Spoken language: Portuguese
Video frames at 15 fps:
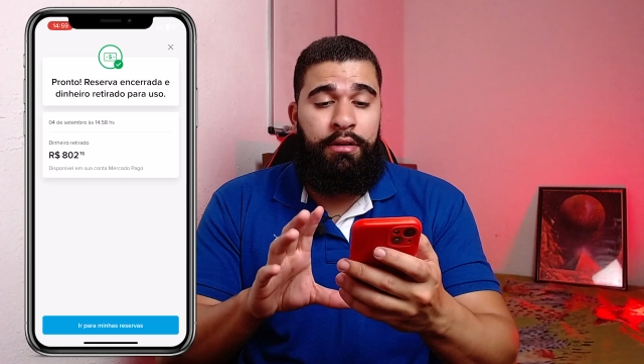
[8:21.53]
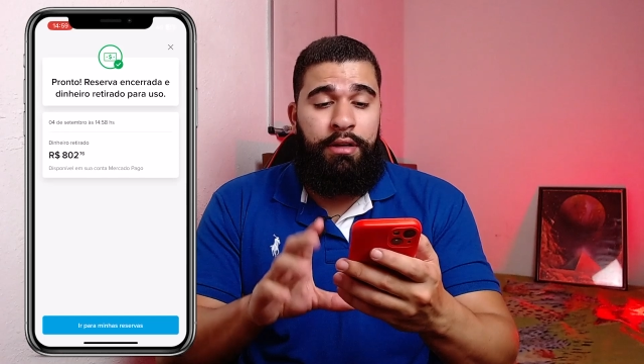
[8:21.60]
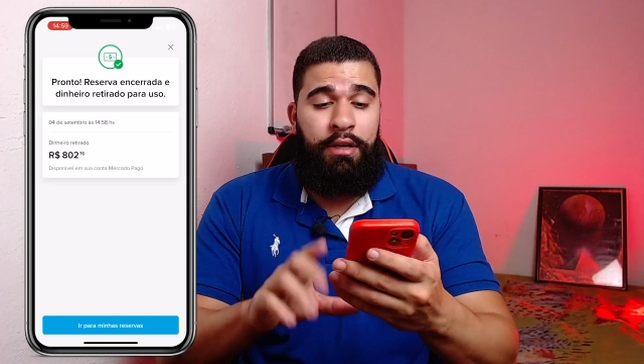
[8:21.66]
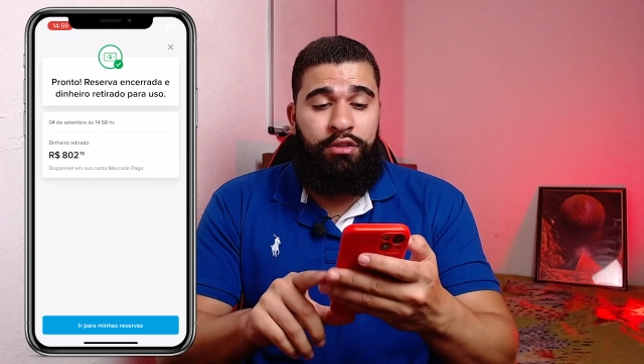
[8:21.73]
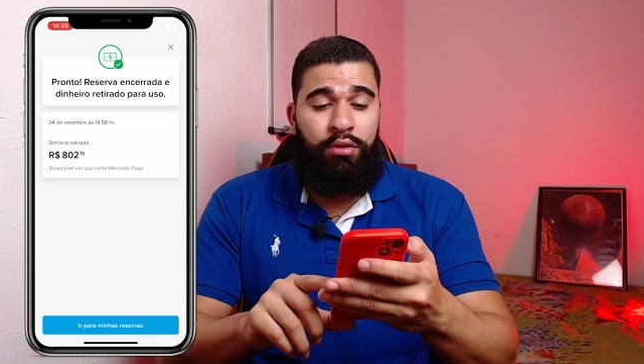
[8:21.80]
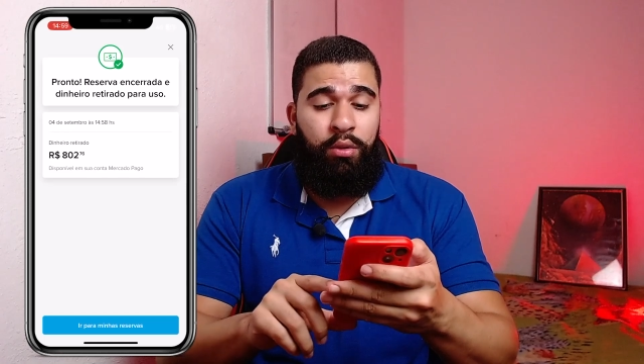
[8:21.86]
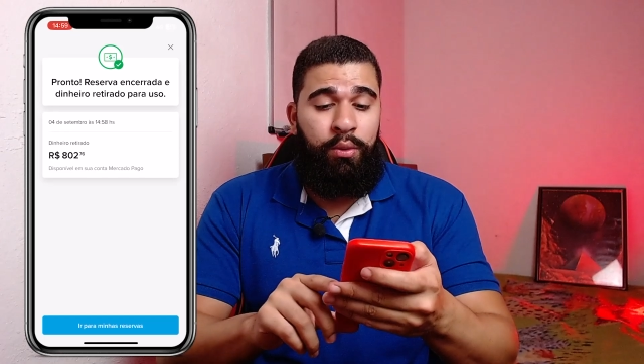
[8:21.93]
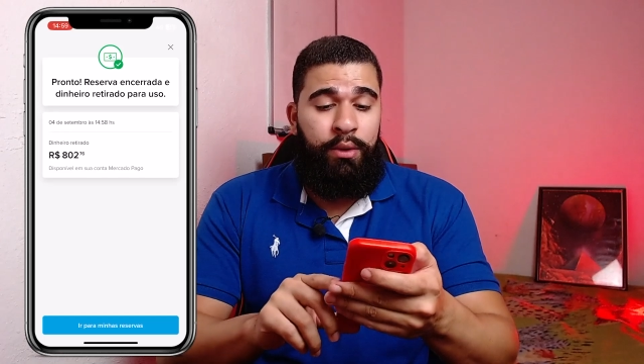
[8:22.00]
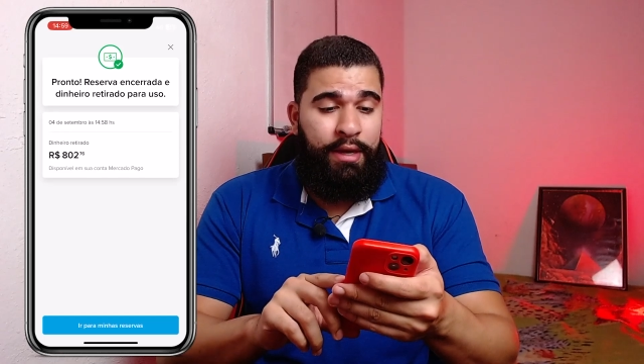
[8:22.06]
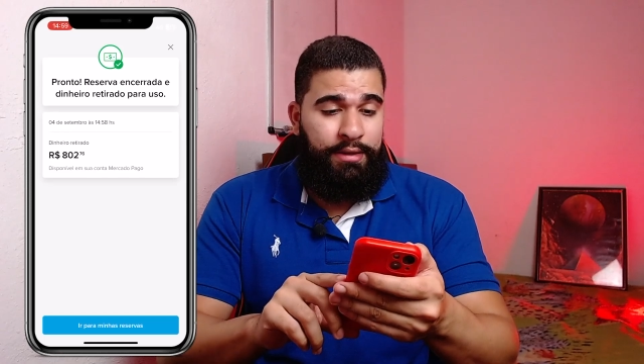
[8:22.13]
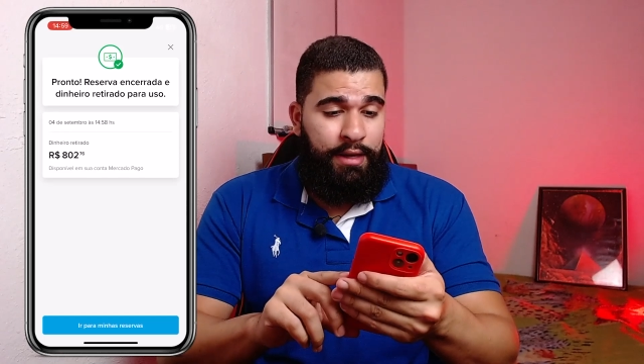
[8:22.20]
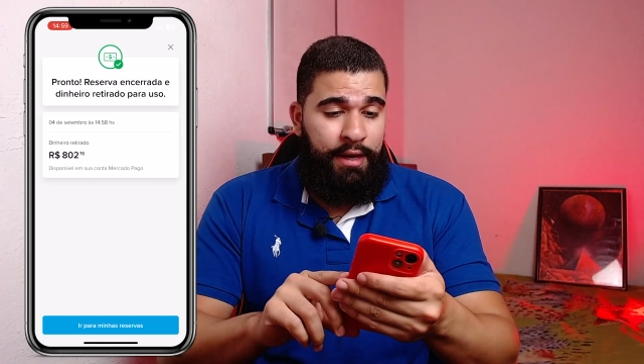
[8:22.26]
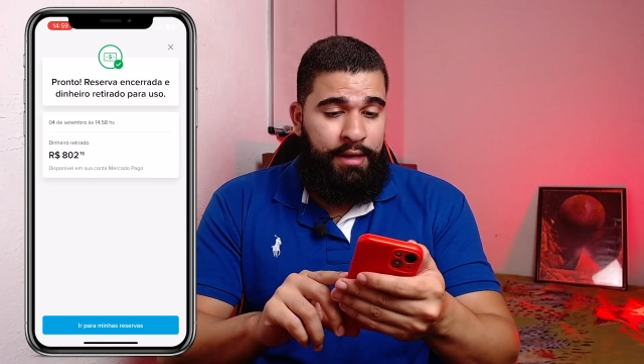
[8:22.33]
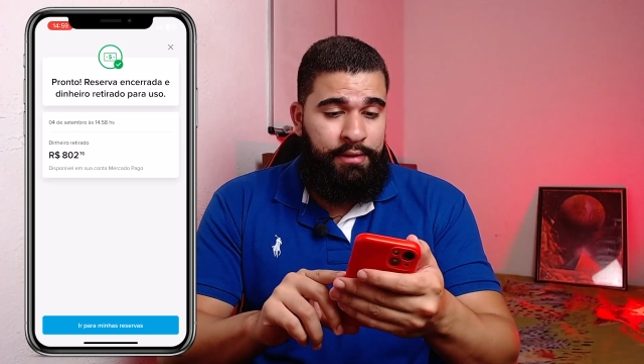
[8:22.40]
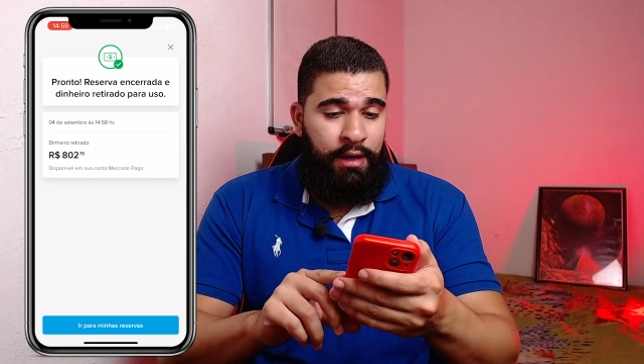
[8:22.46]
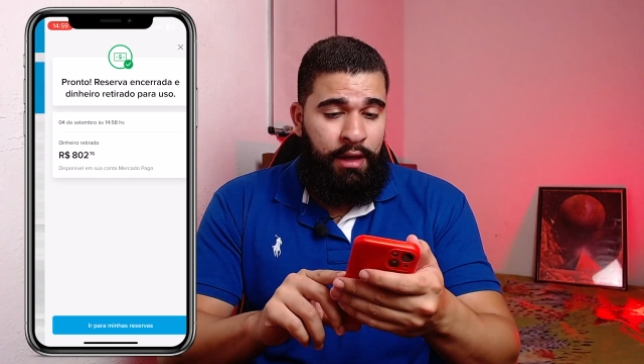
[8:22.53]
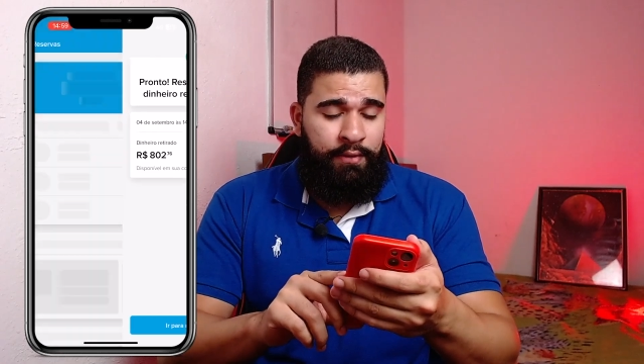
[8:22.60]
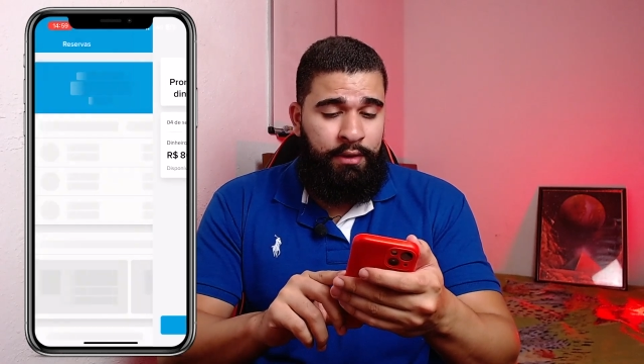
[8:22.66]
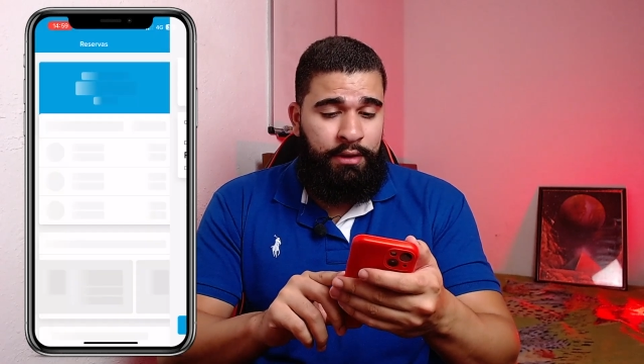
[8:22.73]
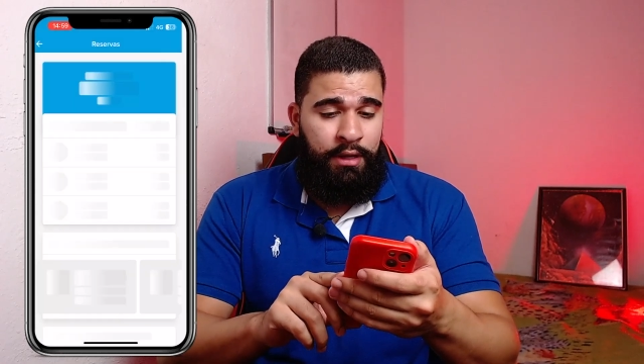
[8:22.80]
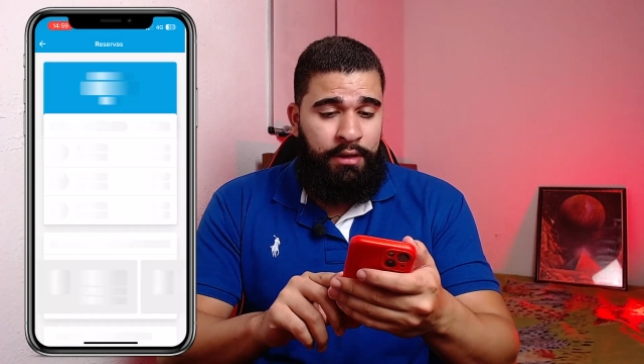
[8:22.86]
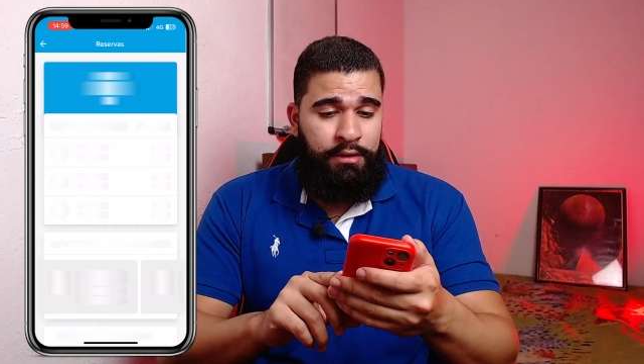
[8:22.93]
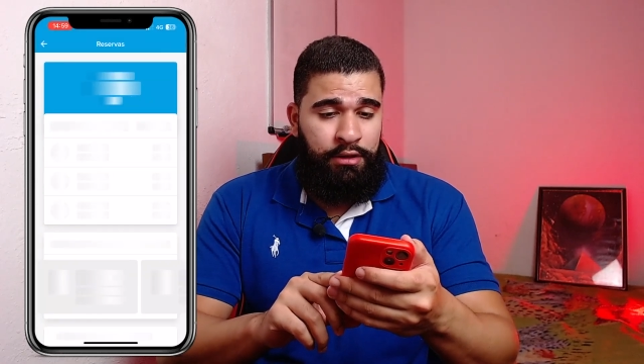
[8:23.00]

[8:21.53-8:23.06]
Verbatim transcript: já excluí essa reserva, tanto